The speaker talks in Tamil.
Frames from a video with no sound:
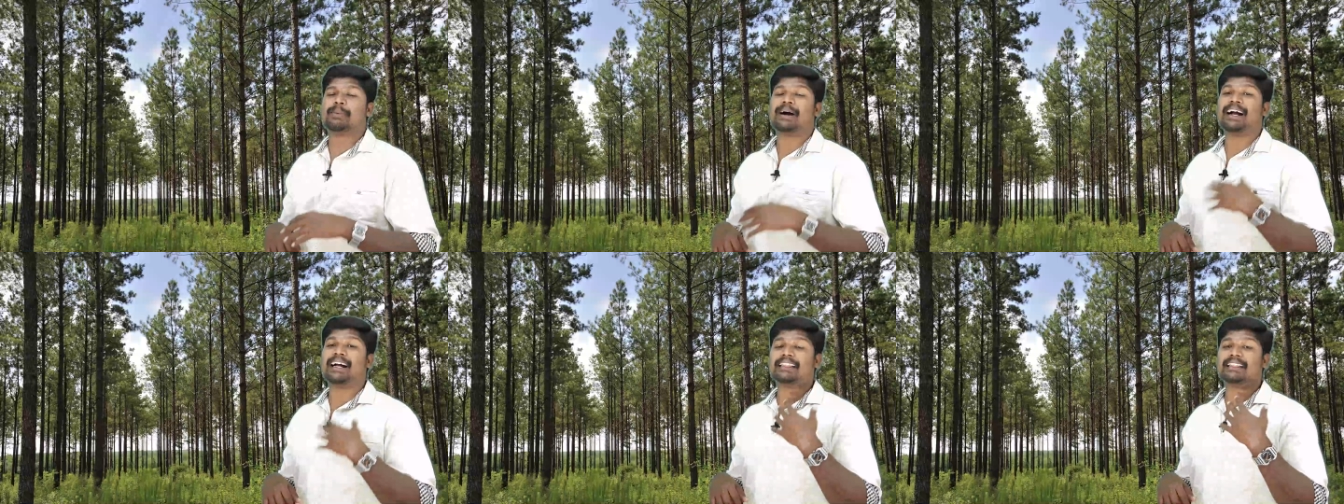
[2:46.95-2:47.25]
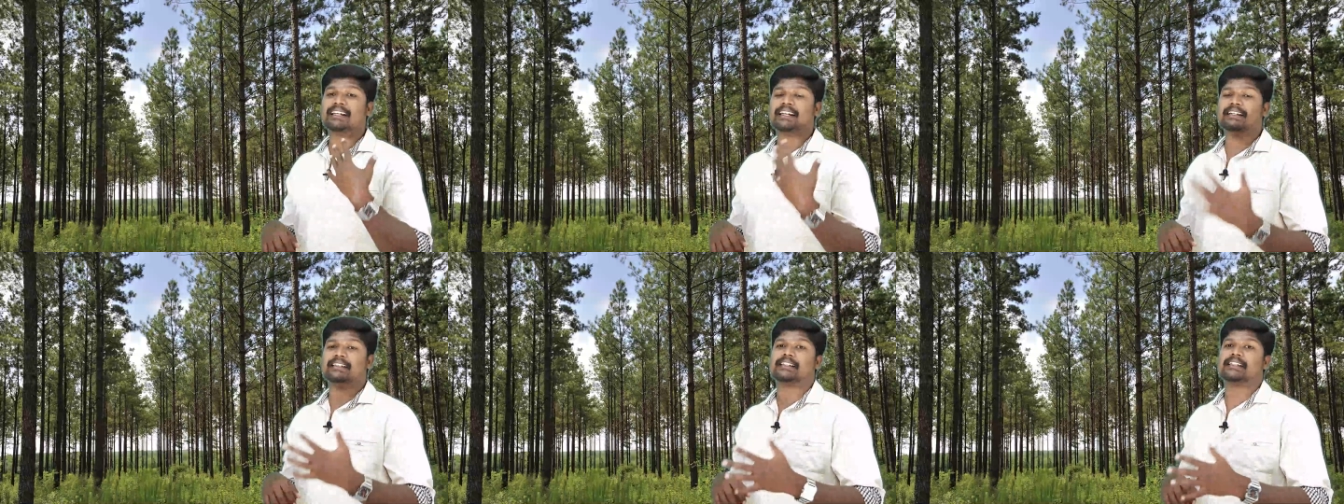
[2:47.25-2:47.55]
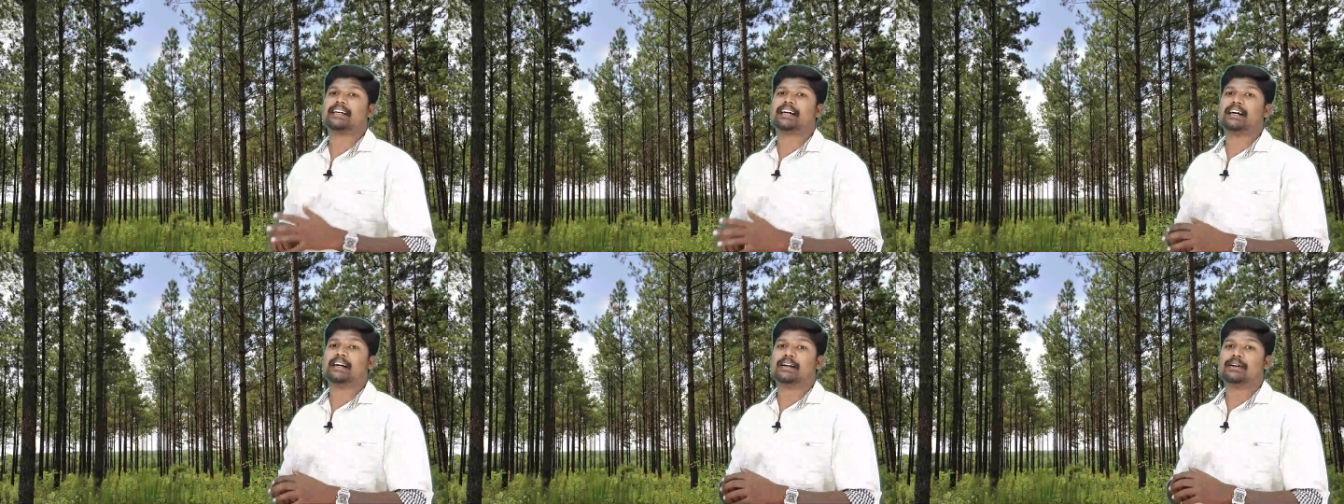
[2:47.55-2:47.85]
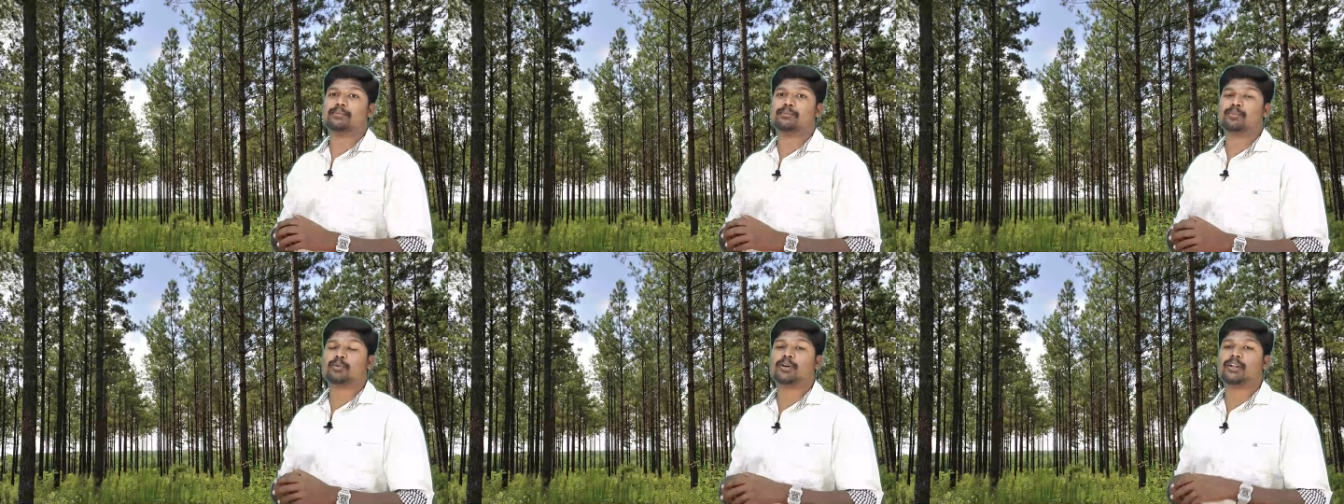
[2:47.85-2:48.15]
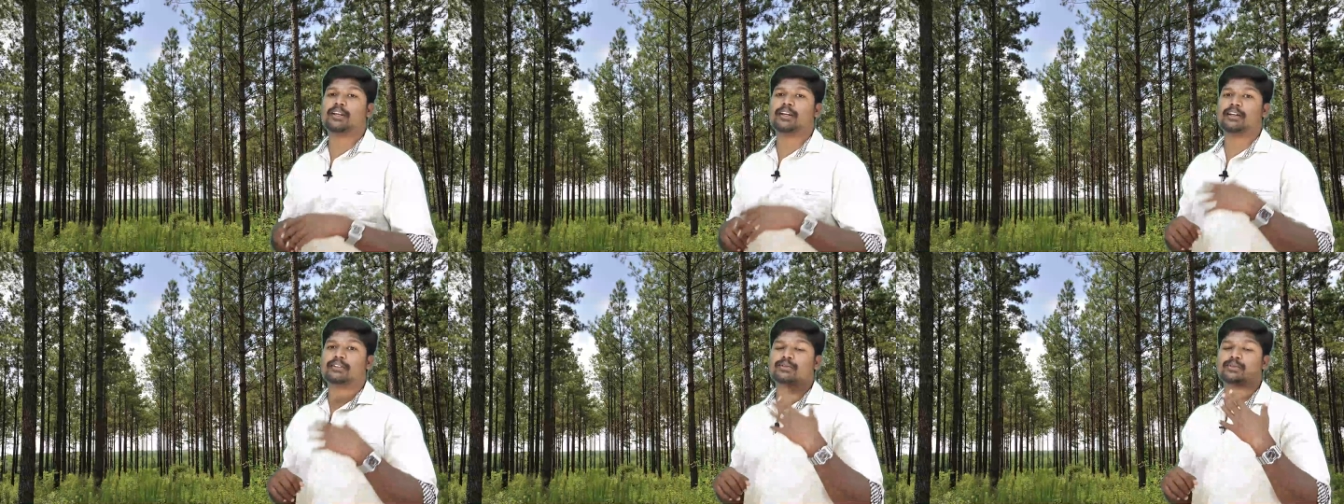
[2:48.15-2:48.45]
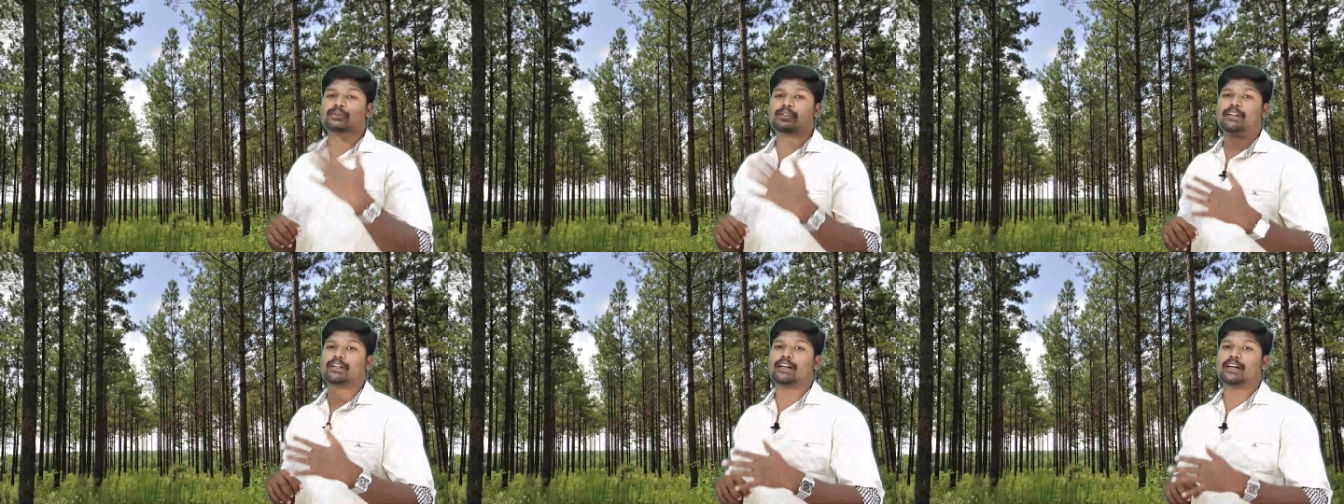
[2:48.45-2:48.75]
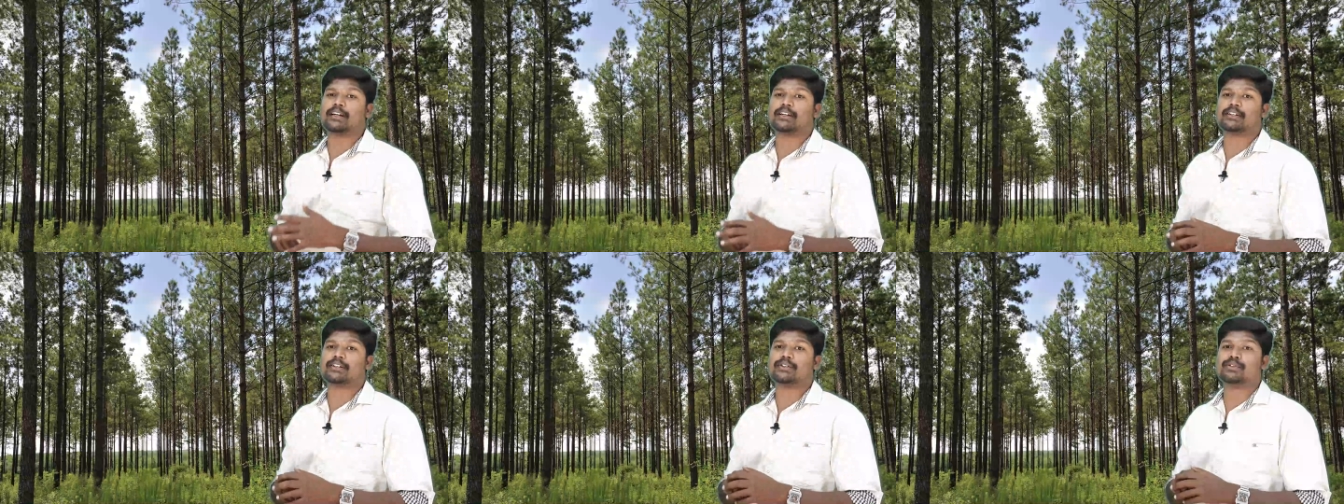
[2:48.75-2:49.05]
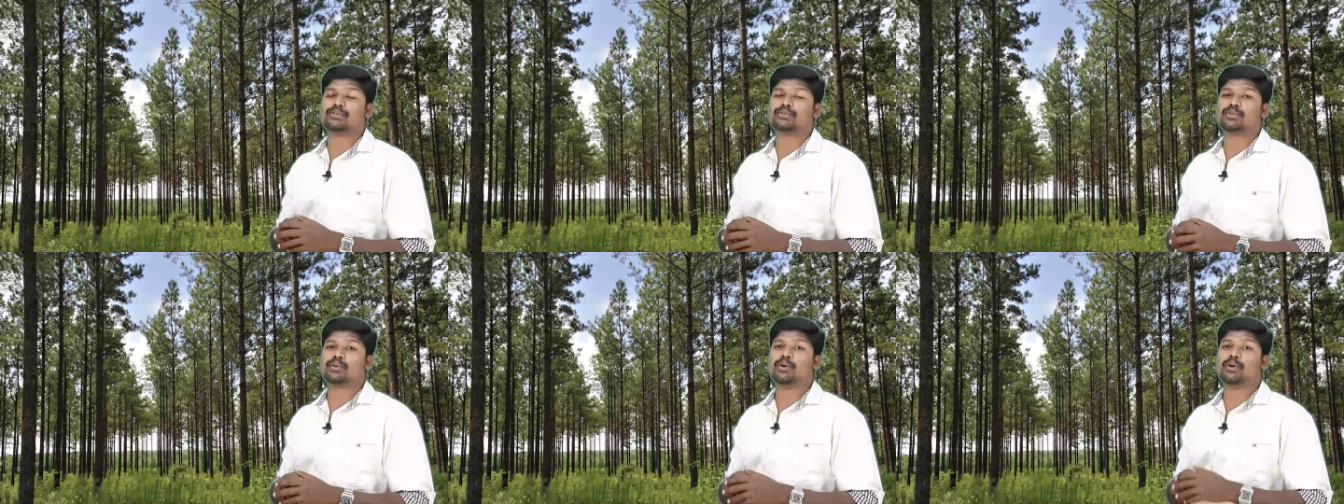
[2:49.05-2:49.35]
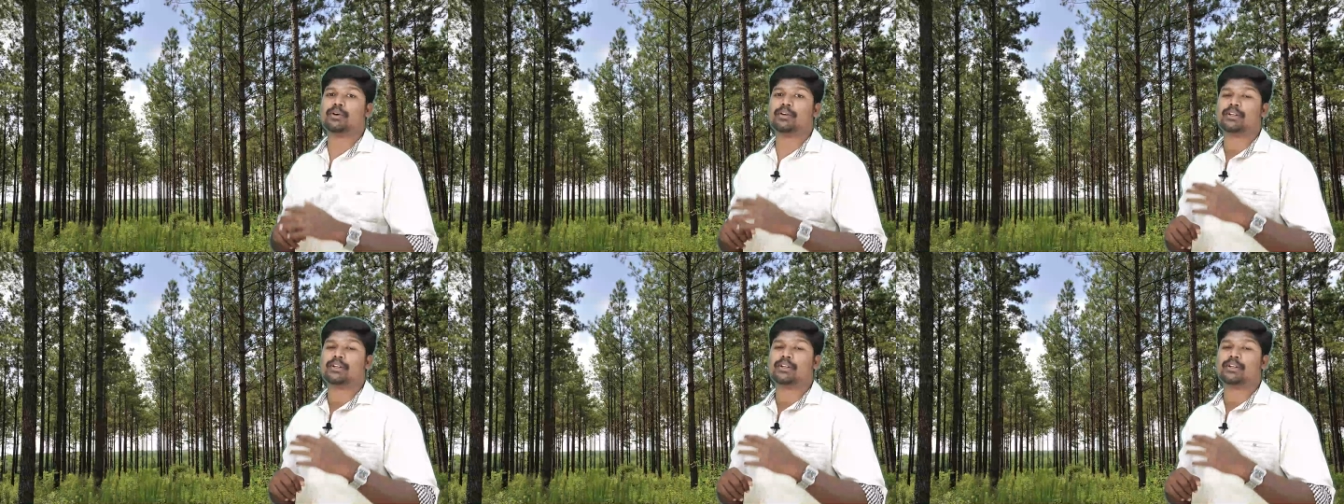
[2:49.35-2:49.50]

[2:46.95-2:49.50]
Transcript: பக்கத்துலேருந்து இருந்து தான் புலியை சுட்டிருக்காரு ஸோ